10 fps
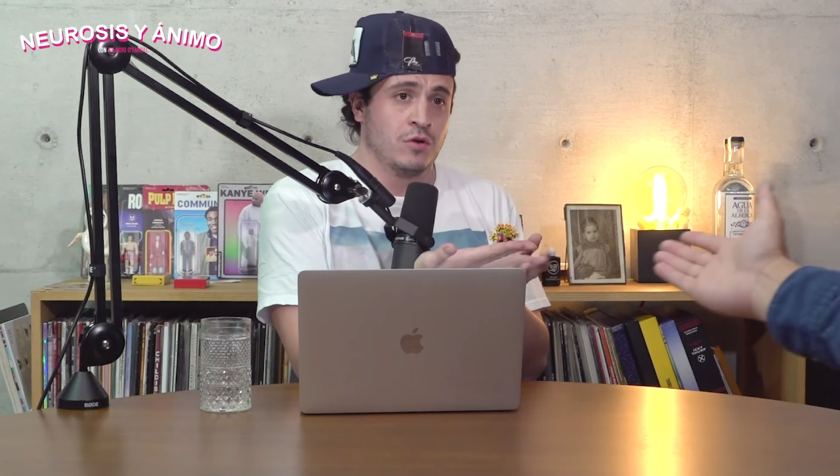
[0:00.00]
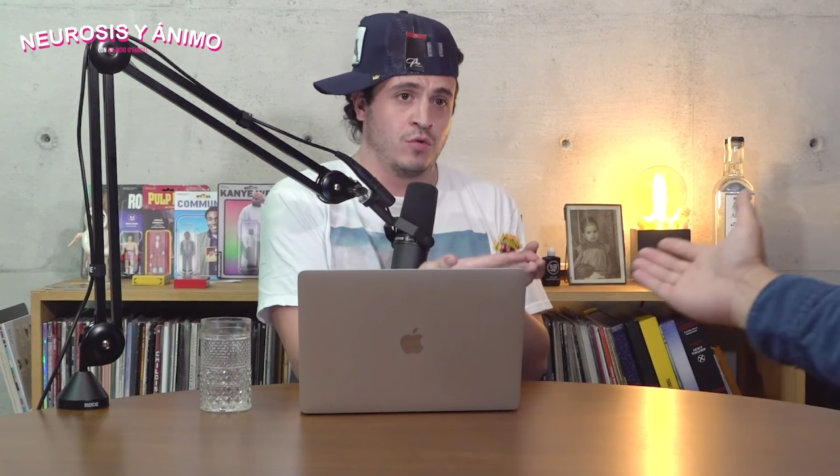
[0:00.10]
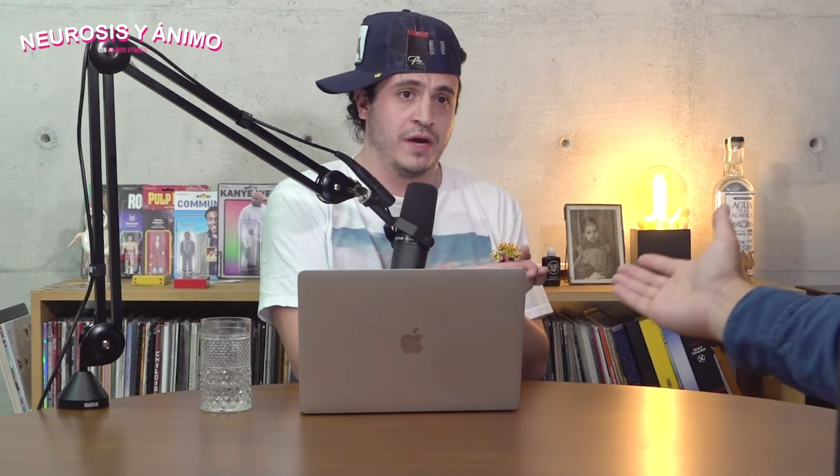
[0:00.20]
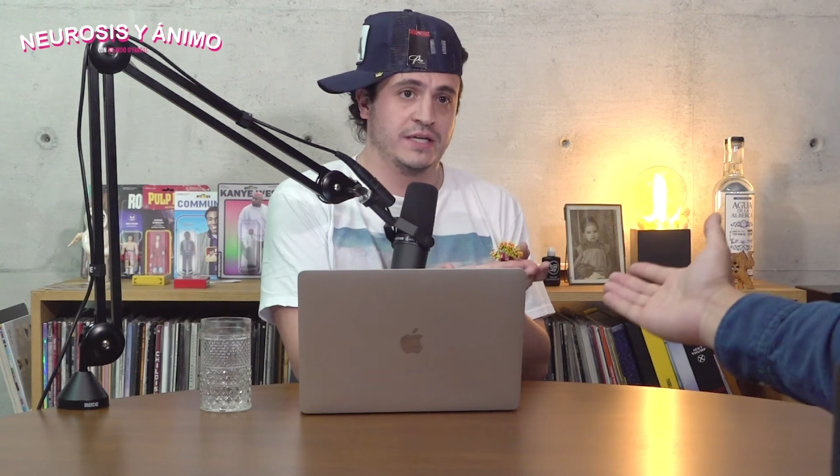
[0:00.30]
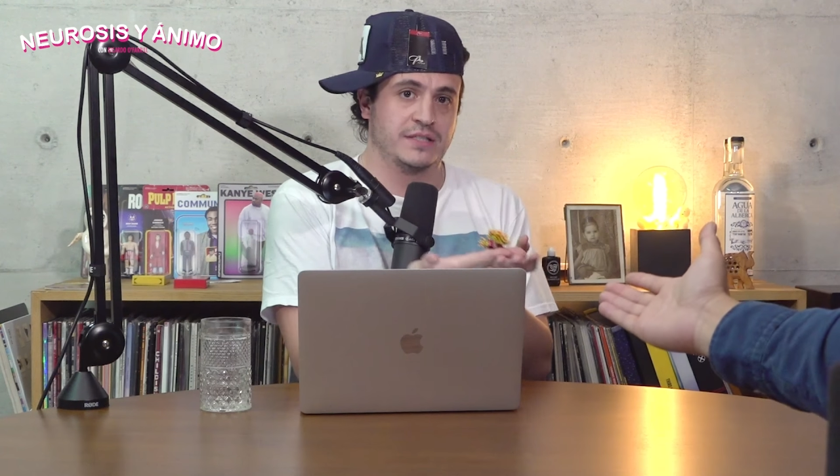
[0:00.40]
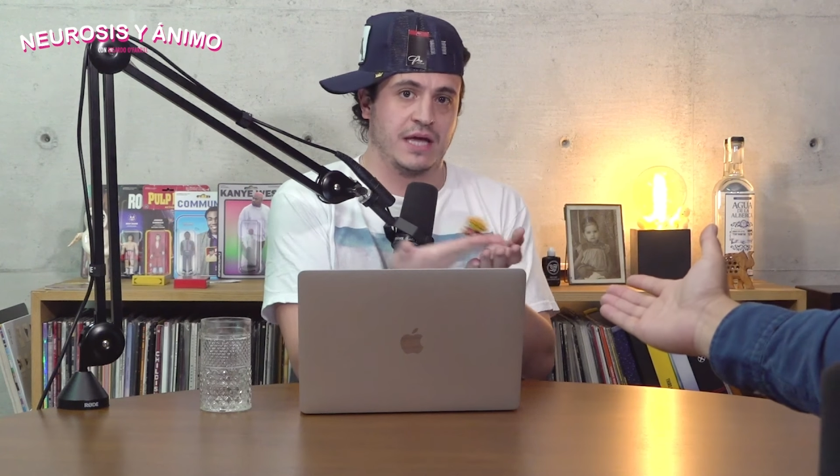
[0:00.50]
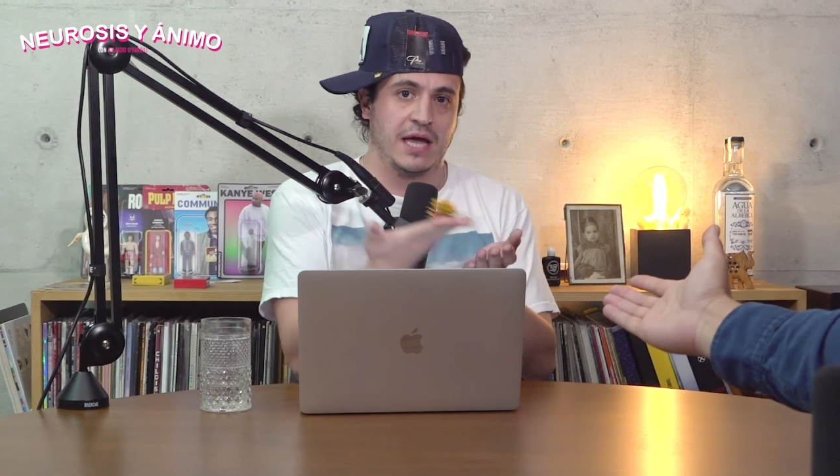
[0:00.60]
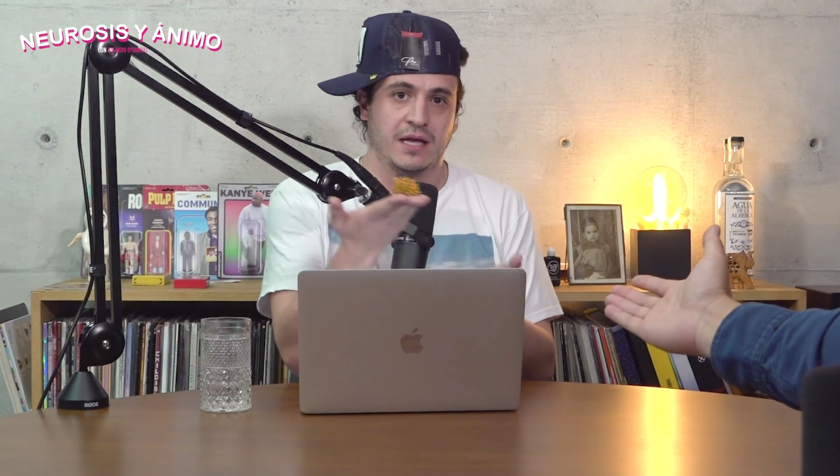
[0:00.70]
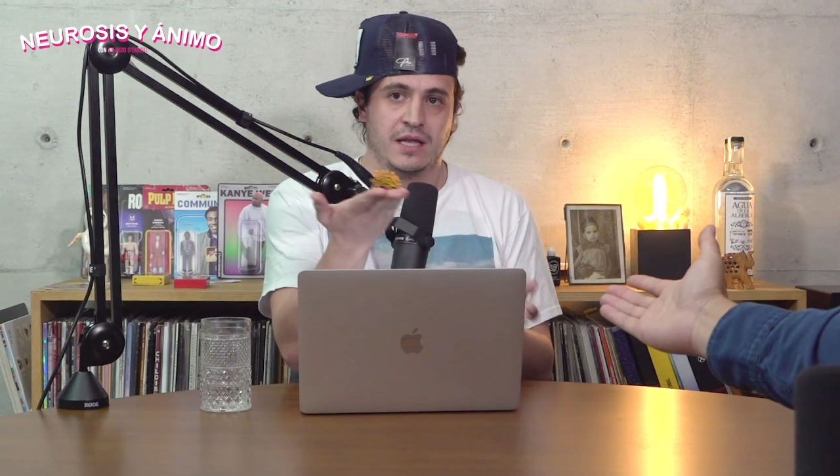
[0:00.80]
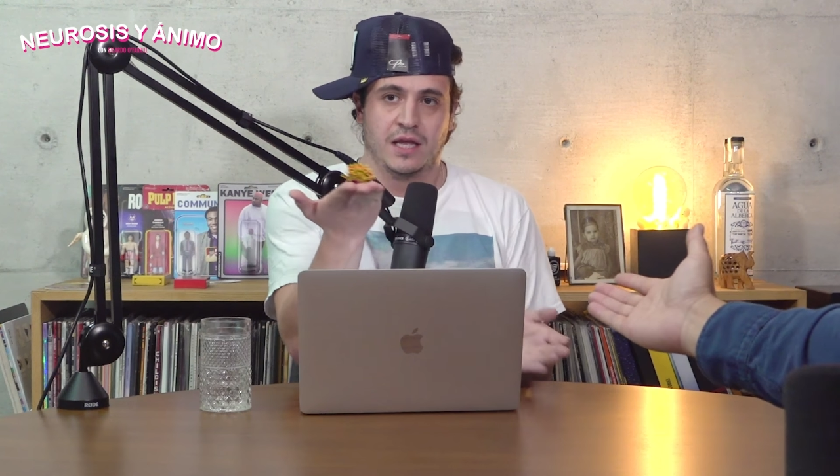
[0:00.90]

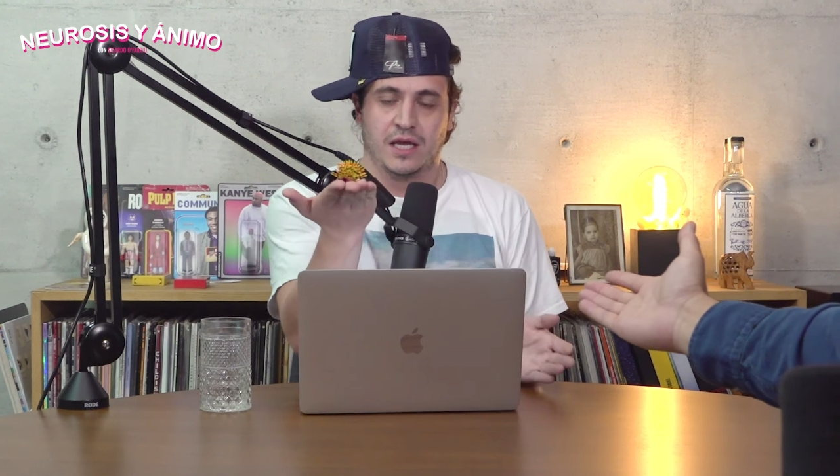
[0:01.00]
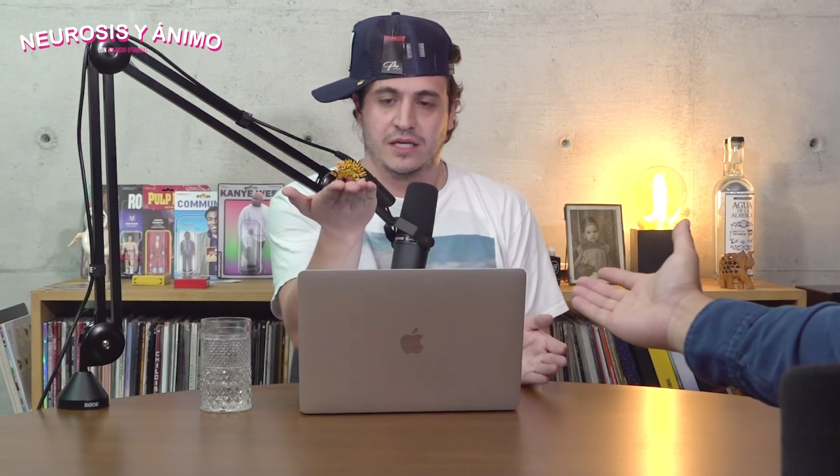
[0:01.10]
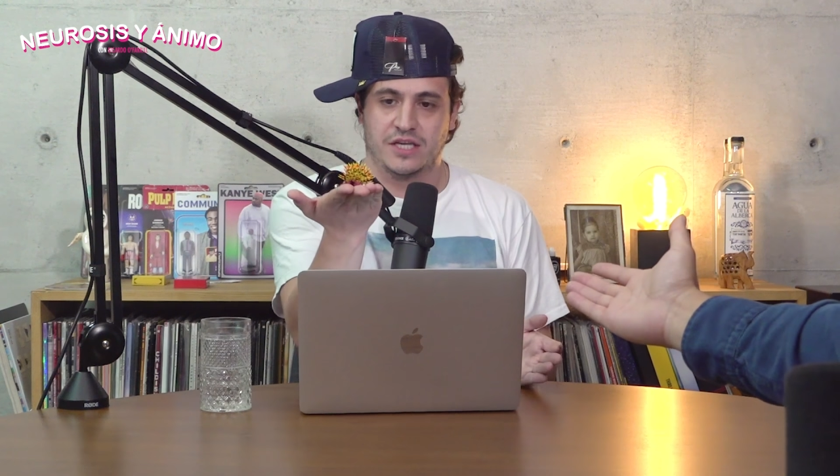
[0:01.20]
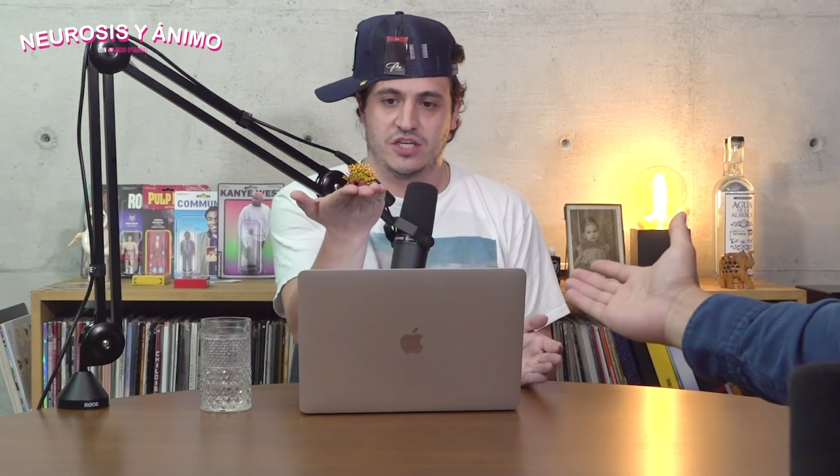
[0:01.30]
Cuesta. Es